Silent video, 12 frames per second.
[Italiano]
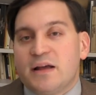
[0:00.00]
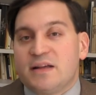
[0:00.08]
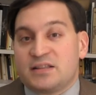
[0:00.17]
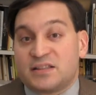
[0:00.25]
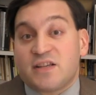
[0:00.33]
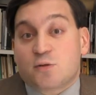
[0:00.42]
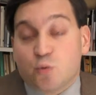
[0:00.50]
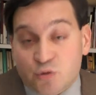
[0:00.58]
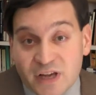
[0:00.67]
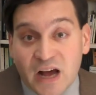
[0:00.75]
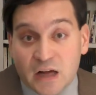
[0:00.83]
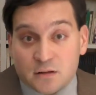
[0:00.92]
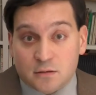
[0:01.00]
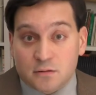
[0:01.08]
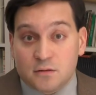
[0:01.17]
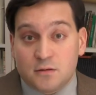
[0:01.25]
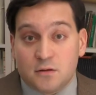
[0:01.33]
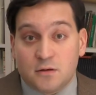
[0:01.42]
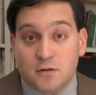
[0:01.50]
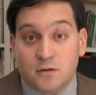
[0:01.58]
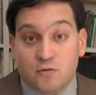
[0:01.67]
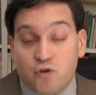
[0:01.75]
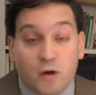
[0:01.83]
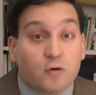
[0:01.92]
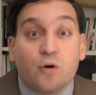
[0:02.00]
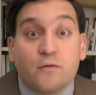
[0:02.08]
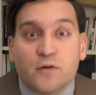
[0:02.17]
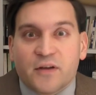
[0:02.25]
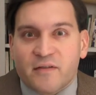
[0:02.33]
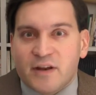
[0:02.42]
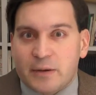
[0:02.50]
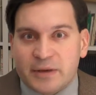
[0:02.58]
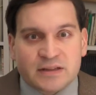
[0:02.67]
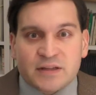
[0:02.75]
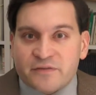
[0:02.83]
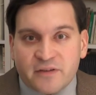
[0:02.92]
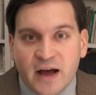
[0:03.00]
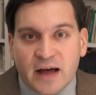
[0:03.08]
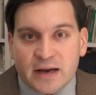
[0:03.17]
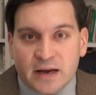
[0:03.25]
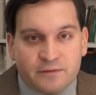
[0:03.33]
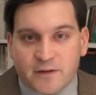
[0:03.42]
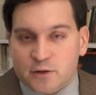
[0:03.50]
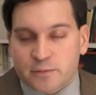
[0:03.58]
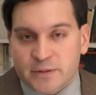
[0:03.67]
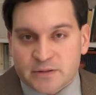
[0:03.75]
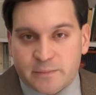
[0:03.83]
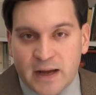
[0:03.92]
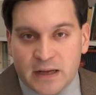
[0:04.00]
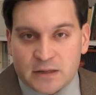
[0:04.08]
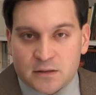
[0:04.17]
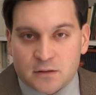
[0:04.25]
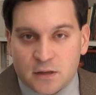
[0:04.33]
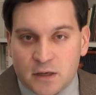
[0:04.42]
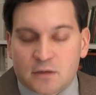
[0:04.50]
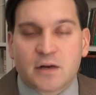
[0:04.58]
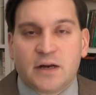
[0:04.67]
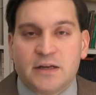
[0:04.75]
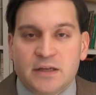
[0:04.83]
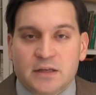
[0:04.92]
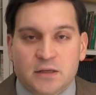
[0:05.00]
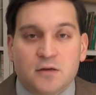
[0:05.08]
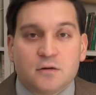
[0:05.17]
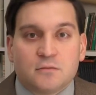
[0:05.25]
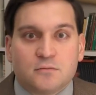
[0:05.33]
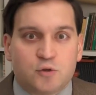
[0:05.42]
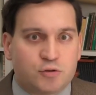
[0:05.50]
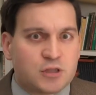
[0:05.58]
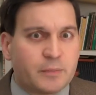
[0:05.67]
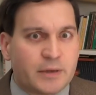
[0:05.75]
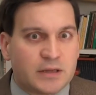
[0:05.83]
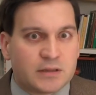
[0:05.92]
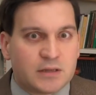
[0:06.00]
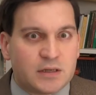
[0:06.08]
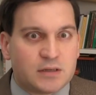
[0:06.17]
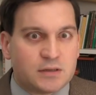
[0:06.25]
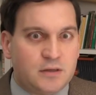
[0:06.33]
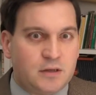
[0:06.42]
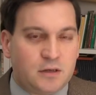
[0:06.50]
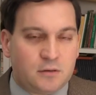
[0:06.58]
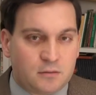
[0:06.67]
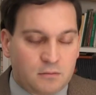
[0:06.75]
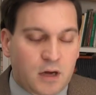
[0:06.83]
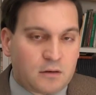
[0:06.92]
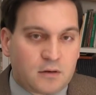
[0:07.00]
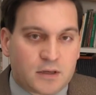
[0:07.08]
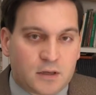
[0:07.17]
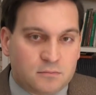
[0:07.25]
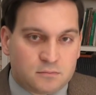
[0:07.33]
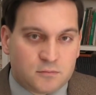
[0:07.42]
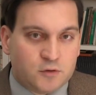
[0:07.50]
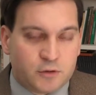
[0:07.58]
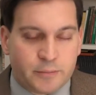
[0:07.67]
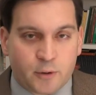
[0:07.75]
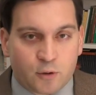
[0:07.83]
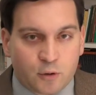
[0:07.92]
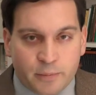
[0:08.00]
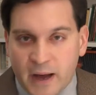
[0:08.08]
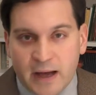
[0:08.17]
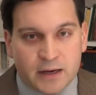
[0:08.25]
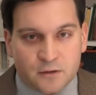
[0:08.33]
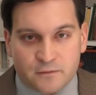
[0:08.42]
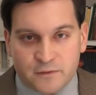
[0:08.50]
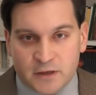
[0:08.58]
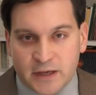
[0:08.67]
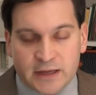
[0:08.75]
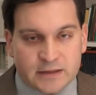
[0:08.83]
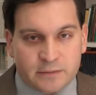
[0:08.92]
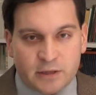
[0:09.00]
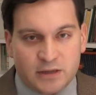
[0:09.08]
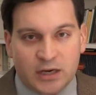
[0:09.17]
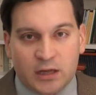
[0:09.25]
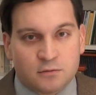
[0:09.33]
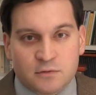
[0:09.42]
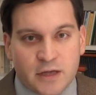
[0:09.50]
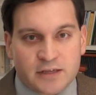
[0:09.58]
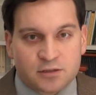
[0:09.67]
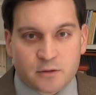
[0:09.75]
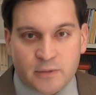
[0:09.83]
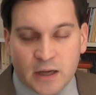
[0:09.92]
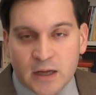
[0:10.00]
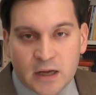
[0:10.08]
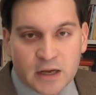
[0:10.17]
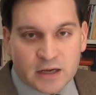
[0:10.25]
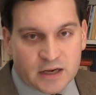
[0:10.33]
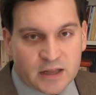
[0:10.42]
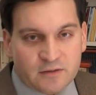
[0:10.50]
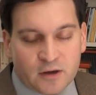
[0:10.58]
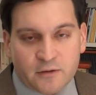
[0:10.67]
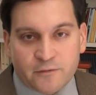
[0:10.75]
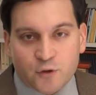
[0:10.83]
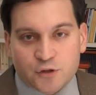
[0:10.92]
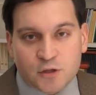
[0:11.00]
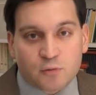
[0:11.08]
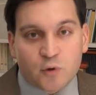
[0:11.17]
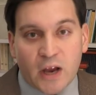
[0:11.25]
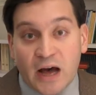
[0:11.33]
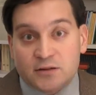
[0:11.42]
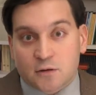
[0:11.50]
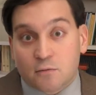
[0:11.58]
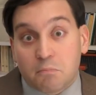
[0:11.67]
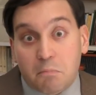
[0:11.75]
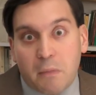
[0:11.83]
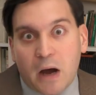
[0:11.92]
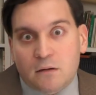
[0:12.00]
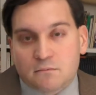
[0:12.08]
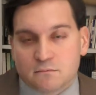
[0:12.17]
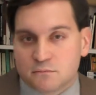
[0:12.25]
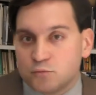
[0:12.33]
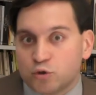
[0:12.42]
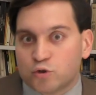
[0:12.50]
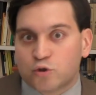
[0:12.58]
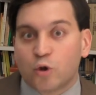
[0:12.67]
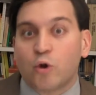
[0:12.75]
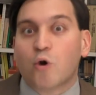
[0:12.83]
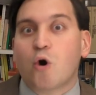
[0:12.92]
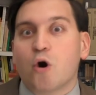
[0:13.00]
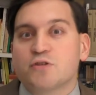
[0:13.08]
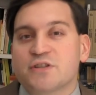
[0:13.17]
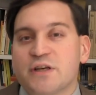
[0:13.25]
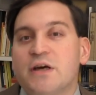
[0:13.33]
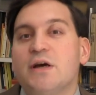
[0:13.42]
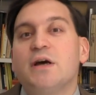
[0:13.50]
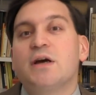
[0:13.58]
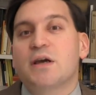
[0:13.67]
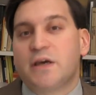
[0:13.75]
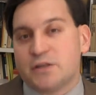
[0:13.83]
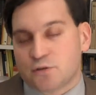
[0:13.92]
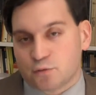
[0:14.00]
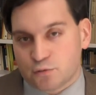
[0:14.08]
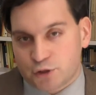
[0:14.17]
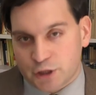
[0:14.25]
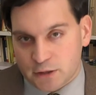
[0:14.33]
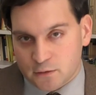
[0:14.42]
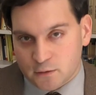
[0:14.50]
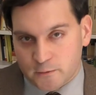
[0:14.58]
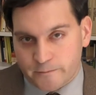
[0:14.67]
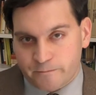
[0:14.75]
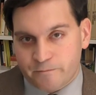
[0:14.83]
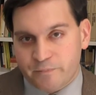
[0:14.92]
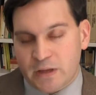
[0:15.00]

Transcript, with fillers: eh, si è scusato, cioè non lo voleva veramente fare, l'ha fatto per sbaglio. Allora lì io giustamente gli dico, ah, guarda, non ti preoccupare, non fa niente, mi ha tirato un destro, ma credevi che fosse un ladro, bah, sono cose che succedono.